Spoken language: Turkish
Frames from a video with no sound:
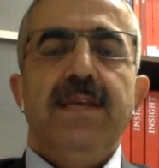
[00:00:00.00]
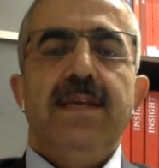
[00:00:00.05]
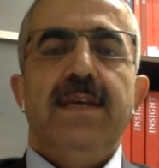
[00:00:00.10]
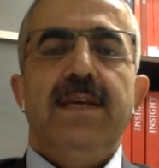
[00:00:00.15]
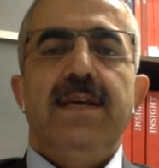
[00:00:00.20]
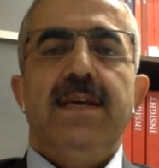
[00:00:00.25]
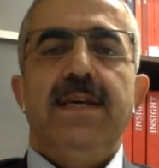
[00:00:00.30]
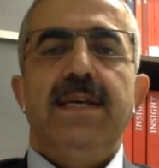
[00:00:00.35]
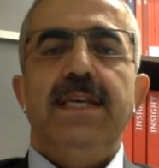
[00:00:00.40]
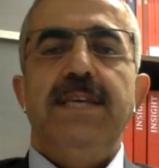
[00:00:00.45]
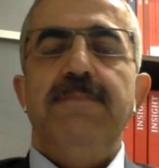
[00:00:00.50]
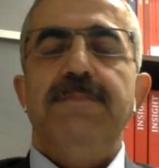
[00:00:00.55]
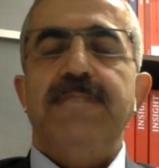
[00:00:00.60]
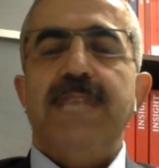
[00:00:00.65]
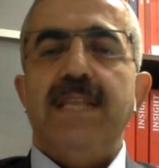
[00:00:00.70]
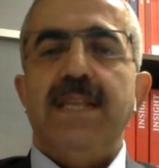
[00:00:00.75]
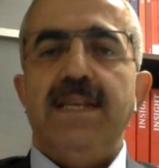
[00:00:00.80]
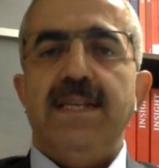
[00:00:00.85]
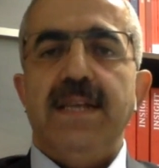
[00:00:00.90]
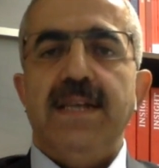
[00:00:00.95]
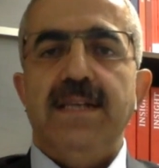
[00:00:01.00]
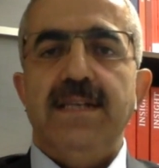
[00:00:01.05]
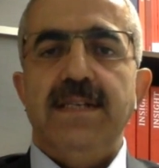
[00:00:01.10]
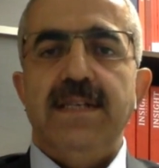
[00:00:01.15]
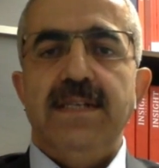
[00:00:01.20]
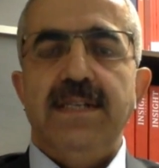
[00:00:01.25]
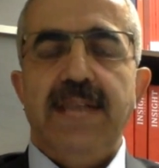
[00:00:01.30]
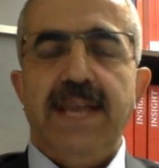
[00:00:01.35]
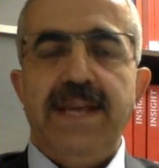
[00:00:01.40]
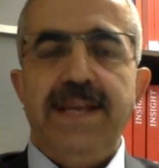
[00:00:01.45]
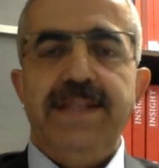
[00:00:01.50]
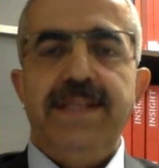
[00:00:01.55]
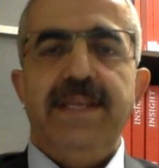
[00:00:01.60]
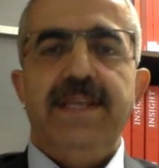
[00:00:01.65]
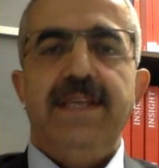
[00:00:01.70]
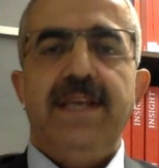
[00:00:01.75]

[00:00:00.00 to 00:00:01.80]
e, imzalanan nerede